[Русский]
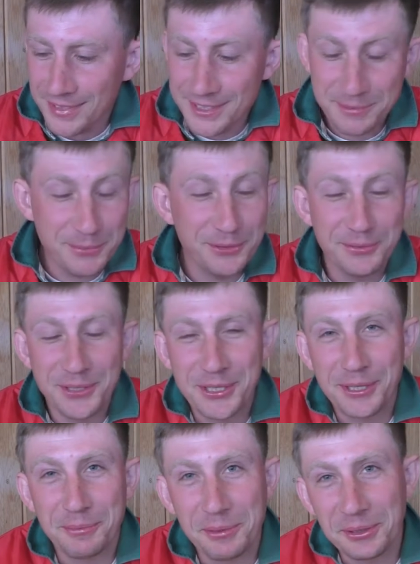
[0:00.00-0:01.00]
С
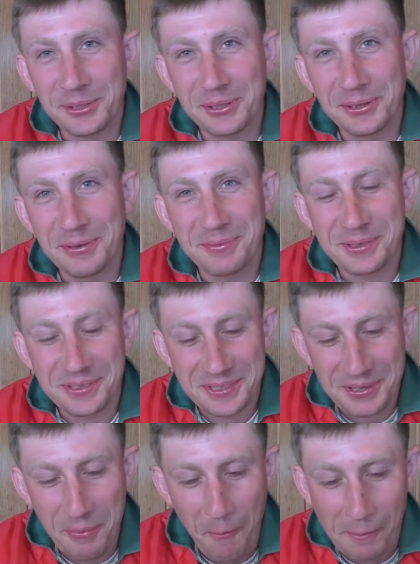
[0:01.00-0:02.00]
вообще обалденно,
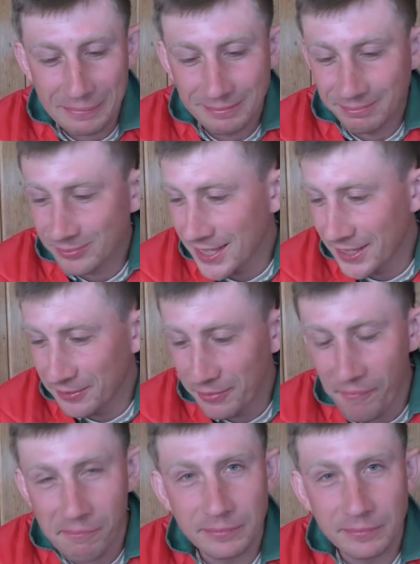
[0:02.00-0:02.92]
просто кайф.